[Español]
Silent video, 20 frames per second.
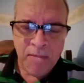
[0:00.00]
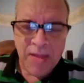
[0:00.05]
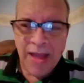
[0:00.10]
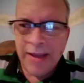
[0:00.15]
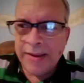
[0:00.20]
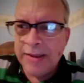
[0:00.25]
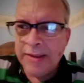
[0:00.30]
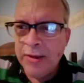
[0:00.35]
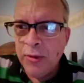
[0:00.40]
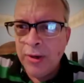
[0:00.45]

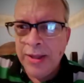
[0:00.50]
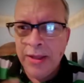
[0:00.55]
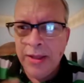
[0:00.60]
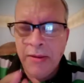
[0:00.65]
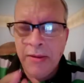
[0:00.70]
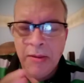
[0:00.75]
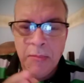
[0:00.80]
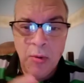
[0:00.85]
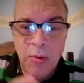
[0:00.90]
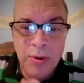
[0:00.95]
Aquí no le
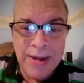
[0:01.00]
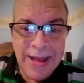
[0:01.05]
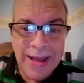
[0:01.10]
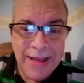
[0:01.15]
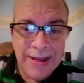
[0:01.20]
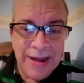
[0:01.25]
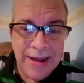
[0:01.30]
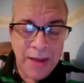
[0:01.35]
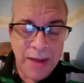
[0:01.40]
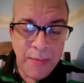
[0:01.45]
debemos
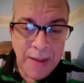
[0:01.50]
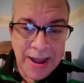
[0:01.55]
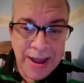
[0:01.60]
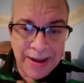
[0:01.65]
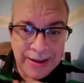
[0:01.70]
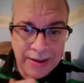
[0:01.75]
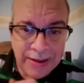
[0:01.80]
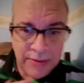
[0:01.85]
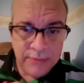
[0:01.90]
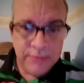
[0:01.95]
nada a las
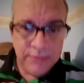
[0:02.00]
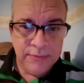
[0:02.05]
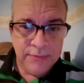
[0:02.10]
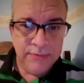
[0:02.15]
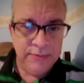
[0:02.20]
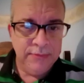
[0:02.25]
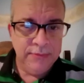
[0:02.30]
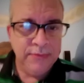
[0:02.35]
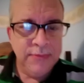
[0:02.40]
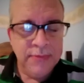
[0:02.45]
bancas.
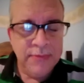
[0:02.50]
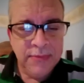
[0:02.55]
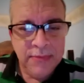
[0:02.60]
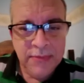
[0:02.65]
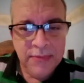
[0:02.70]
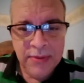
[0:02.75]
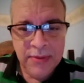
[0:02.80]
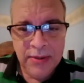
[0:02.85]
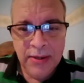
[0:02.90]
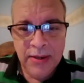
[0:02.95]

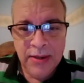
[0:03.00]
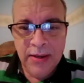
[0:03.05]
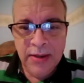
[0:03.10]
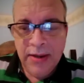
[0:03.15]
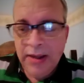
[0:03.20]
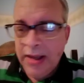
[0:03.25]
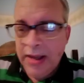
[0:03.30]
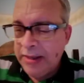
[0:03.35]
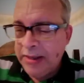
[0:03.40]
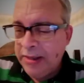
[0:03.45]

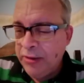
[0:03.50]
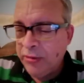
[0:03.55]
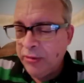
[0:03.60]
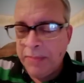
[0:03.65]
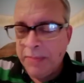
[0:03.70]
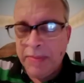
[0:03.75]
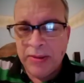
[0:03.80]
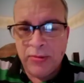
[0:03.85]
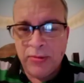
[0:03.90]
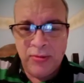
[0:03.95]
Aquí no
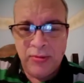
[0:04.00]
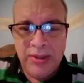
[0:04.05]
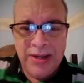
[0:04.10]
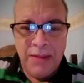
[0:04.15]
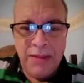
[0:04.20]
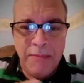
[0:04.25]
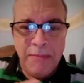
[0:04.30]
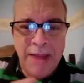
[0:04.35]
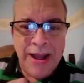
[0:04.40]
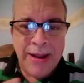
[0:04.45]
se
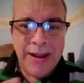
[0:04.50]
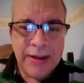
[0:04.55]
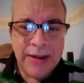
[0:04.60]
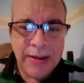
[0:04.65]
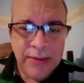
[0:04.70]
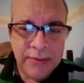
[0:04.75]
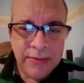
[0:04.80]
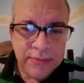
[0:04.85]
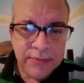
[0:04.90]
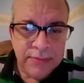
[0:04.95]
patrocinan
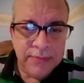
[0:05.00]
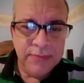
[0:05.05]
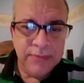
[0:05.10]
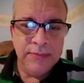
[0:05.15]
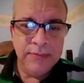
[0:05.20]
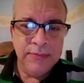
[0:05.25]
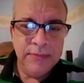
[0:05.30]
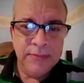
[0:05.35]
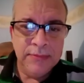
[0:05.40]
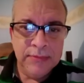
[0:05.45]
bancas.
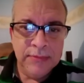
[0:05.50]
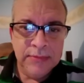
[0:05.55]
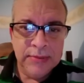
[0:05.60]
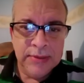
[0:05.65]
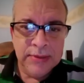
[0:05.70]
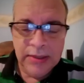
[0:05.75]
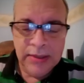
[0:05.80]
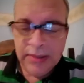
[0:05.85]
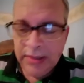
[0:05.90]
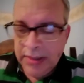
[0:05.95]

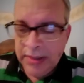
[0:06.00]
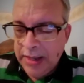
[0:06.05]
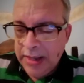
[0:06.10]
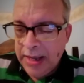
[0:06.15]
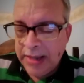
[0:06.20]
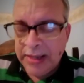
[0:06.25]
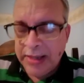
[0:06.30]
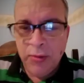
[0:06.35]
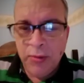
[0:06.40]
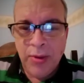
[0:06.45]

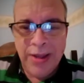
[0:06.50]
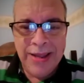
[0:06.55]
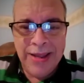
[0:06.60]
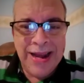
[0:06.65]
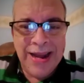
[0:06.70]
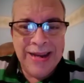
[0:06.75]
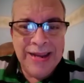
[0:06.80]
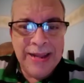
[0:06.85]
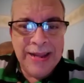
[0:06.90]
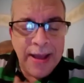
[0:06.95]
Aquí no hay
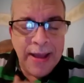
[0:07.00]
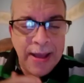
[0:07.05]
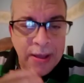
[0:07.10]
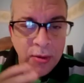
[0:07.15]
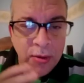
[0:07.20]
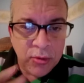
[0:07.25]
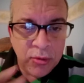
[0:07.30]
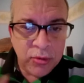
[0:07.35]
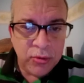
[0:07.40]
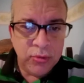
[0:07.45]

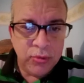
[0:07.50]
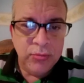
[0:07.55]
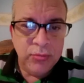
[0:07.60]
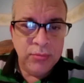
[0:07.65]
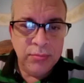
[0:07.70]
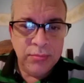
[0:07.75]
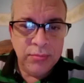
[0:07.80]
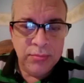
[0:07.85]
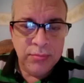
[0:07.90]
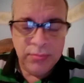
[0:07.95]
aliados.
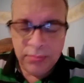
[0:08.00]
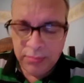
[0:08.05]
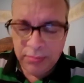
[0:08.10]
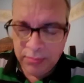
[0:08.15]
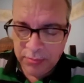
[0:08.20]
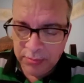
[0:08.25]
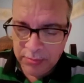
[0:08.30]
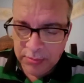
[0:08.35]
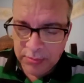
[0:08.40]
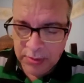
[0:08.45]

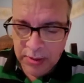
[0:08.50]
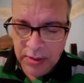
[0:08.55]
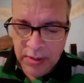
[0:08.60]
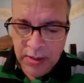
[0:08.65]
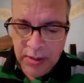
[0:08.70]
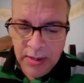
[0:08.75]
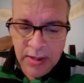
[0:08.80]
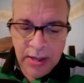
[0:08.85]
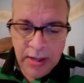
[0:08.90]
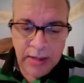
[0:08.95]

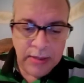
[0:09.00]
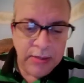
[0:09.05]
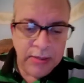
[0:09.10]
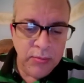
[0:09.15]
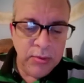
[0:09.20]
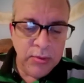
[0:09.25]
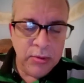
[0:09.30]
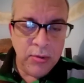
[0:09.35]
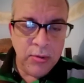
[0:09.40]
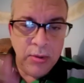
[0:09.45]
Aquí
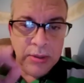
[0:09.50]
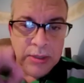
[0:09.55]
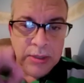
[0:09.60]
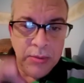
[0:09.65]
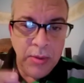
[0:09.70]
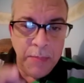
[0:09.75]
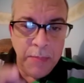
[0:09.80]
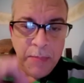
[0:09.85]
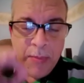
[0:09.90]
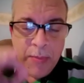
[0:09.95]
nuestro
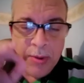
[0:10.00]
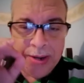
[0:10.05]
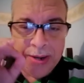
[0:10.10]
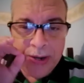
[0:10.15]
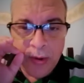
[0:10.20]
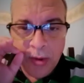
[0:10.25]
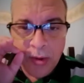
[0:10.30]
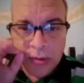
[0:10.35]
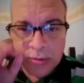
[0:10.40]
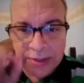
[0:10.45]
objetivo es
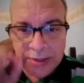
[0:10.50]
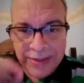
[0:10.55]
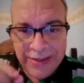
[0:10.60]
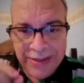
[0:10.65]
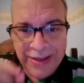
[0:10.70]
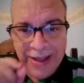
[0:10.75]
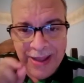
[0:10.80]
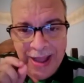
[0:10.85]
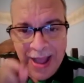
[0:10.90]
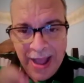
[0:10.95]
ponerlo a
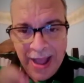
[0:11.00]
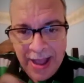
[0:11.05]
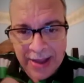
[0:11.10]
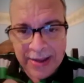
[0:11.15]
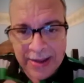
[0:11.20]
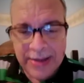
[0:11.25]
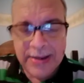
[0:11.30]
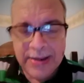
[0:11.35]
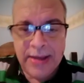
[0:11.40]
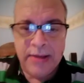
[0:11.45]
ustedes a
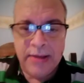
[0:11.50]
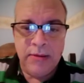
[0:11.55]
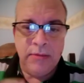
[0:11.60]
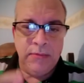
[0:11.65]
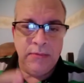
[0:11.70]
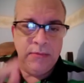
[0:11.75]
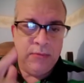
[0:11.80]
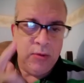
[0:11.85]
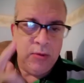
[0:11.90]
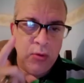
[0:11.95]
ganar
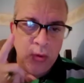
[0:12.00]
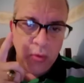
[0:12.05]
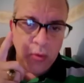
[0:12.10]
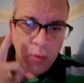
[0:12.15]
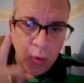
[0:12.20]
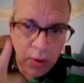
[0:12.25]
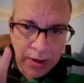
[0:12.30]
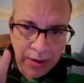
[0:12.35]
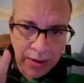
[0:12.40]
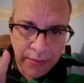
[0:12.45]

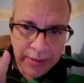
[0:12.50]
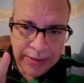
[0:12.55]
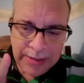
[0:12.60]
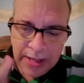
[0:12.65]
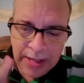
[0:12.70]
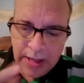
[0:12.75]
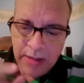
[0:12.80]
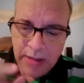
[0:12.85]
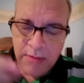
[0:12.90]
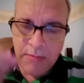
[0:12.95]
con la
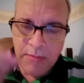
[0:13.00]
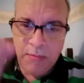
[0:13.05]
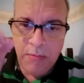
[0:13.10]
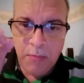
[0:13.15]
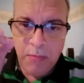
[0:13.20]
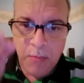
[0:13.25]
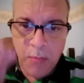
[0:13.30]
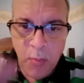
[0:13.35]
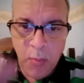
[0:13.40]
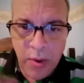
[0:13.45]
verdad,
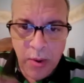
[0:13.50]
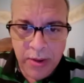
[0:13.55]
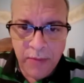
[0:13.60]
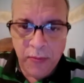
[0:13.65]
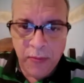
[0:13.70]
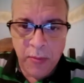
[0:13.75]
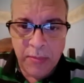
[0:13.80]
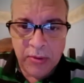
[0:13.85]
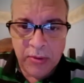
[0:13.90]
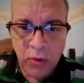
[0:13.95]
buena
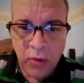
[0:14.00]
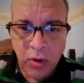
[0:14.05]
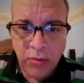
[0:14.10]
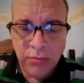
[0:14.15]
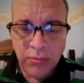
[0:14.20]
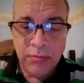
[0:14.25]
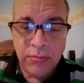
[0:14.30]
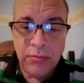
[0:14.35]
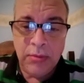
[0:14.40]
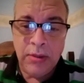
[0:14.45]

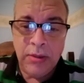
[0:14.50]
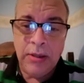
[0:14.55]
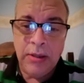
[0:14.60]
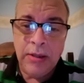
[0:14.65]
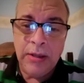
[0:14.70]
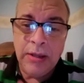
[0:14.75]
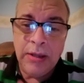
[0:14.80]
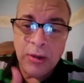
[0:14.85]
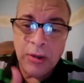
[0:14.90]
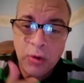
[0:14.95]
información
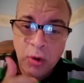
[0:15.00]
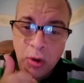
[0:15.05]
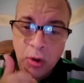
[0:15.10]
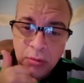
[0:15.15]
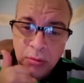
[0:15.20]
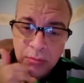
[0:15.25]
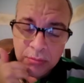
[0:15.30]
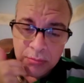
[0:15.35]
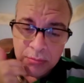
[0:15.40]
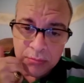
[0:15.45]
y con